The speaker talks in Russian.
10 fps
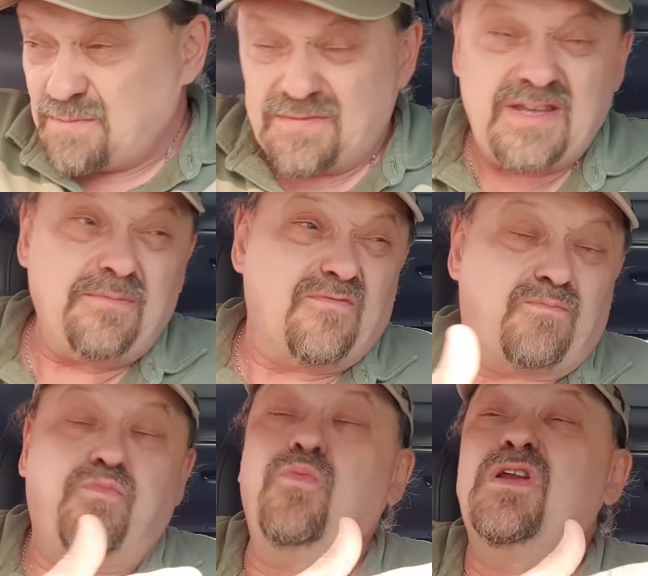мы видим
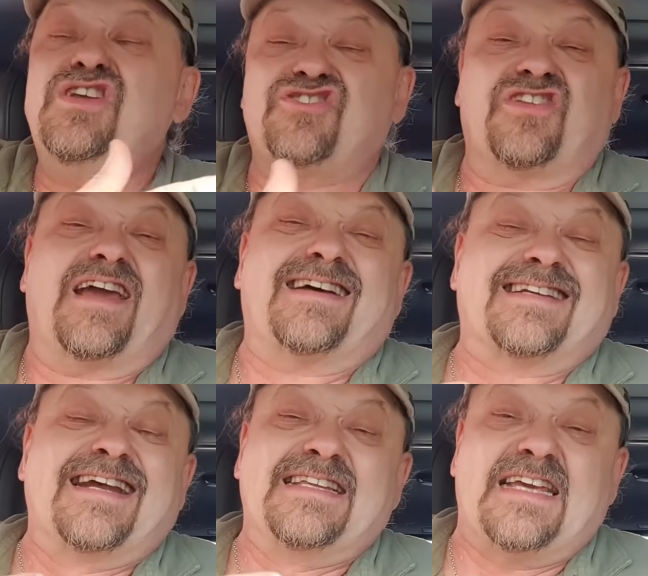публичный,
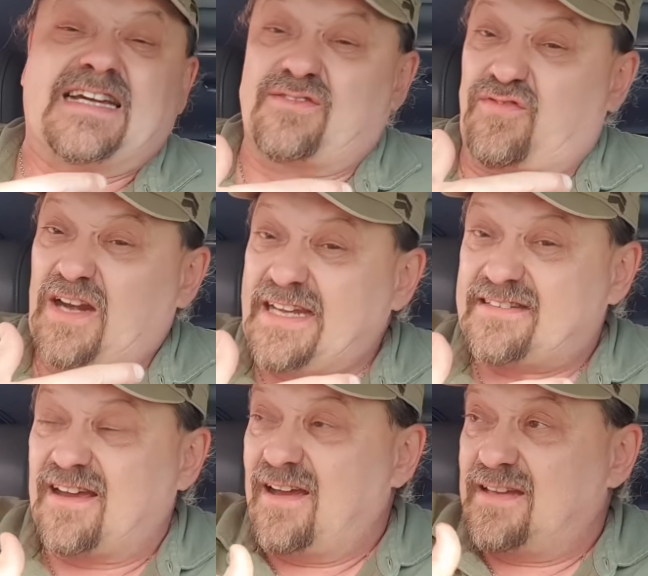открытый
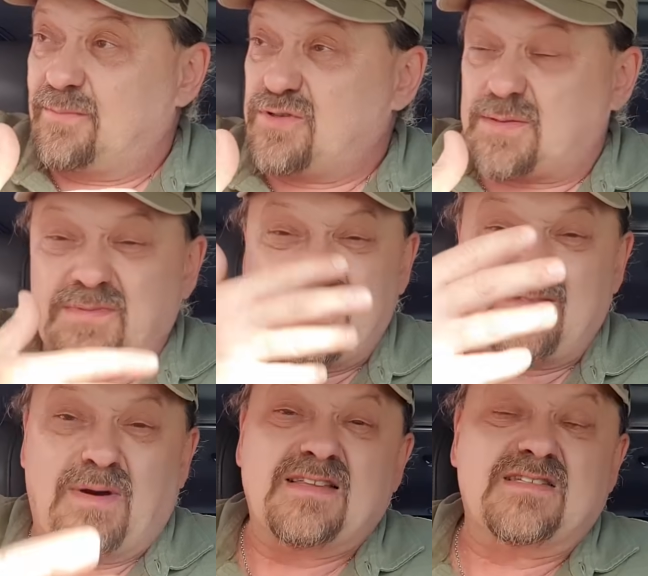конфликт, допустим,
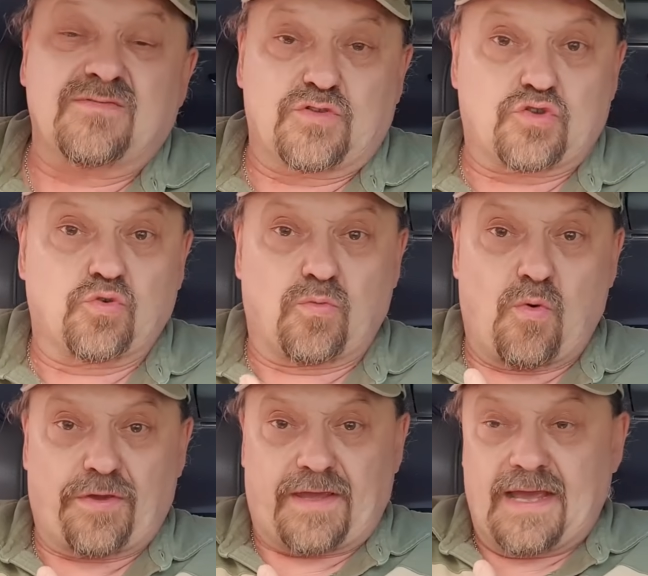Гетманцева с
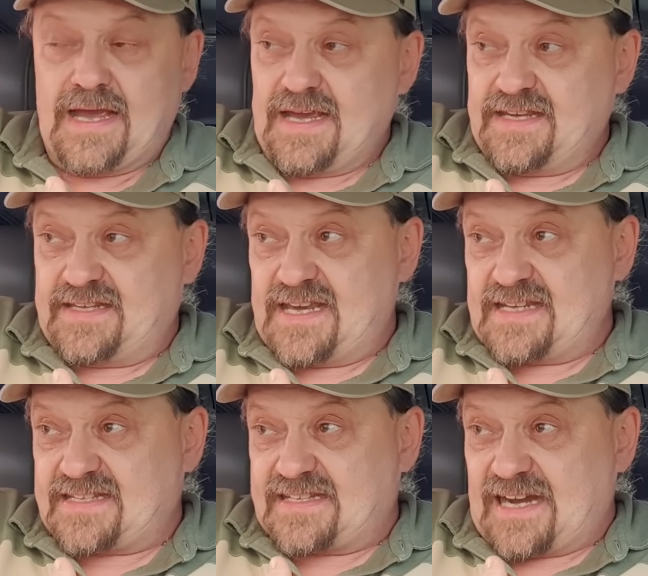Шурмой.
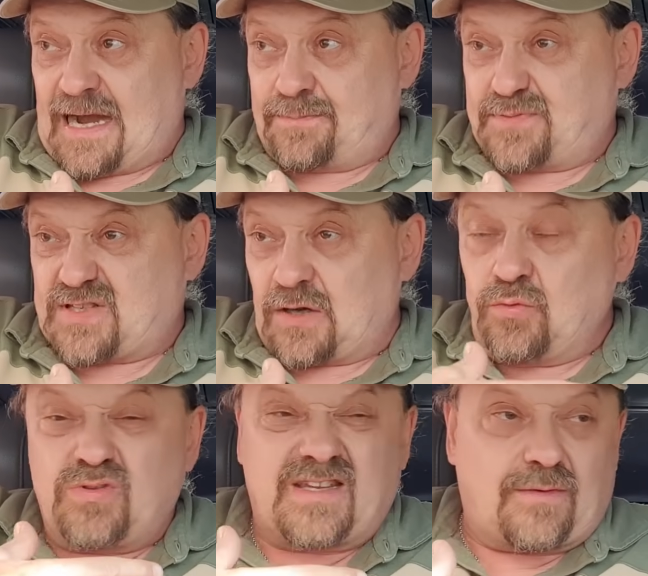Есть
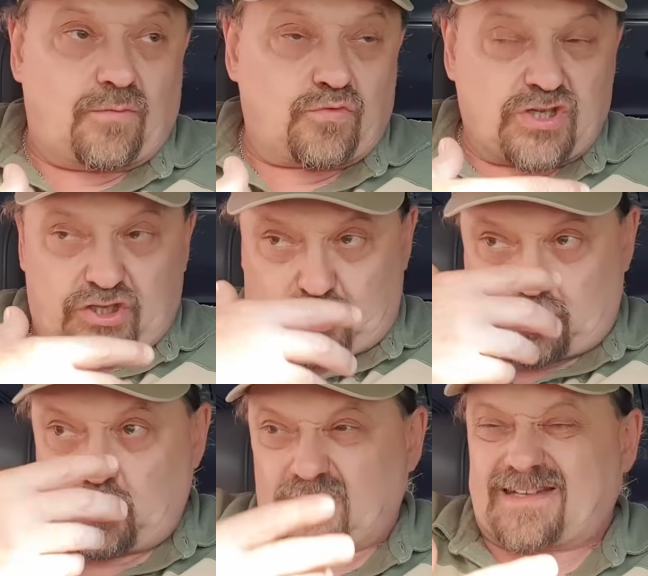абсолютно уже
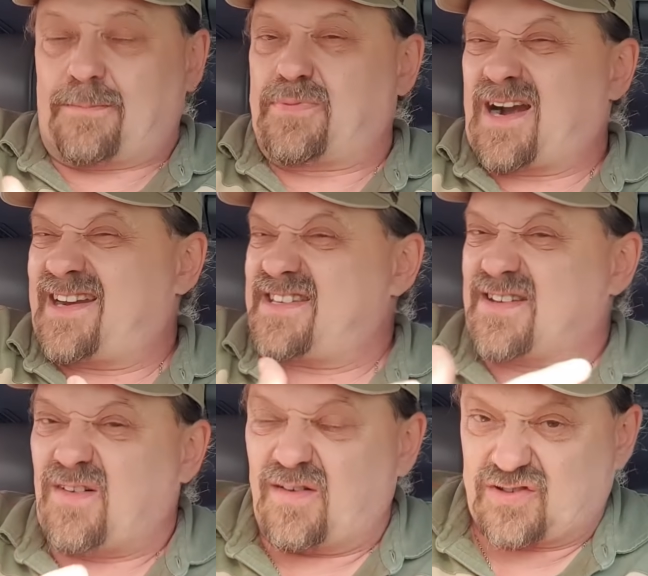четко
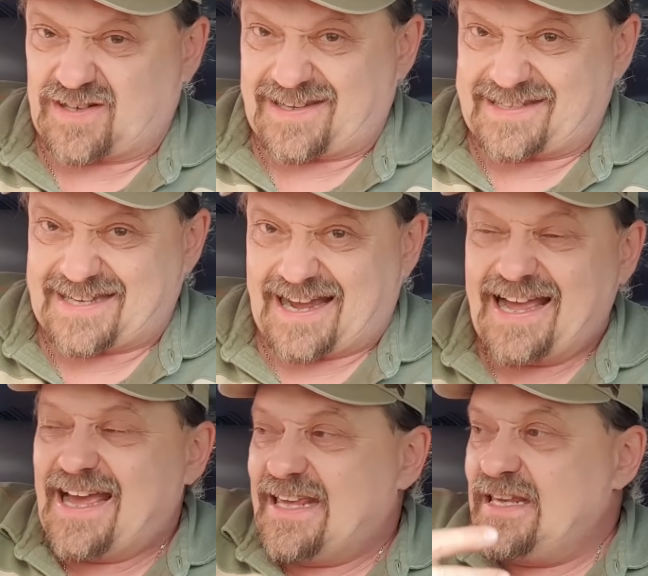прорисовавшаяся
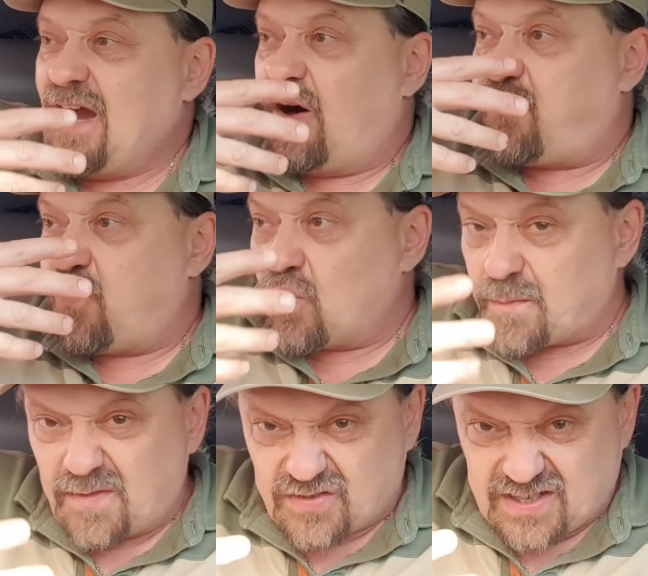и
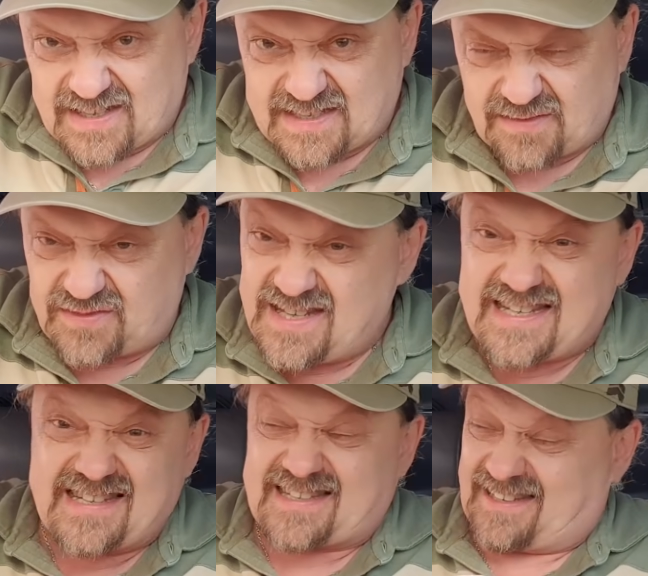оформившаяся в
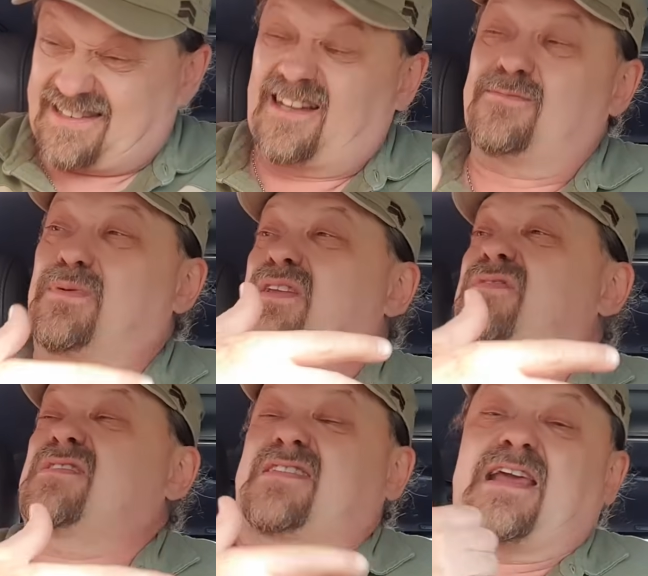дикий скандал
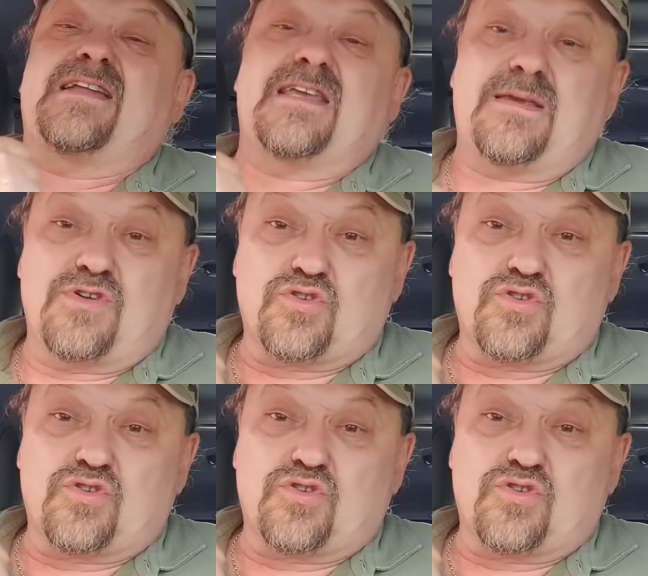противостояние